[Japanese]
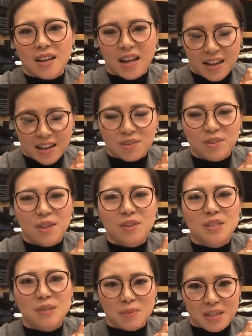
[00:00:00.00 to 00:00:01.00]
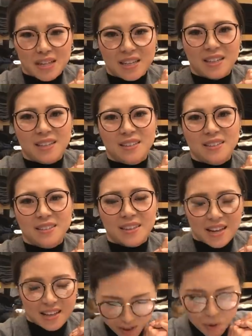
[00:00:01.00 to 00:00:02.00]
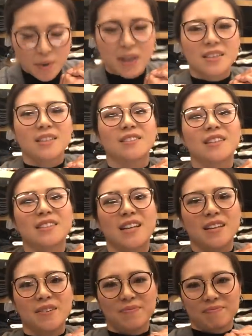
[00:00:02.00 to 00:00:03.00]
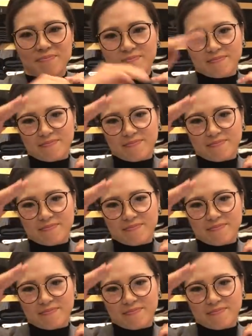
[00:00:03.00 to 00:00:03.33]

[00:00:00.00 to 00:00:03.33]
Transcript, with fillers: はい、お楽しみに、はいはい、お任せください。はい、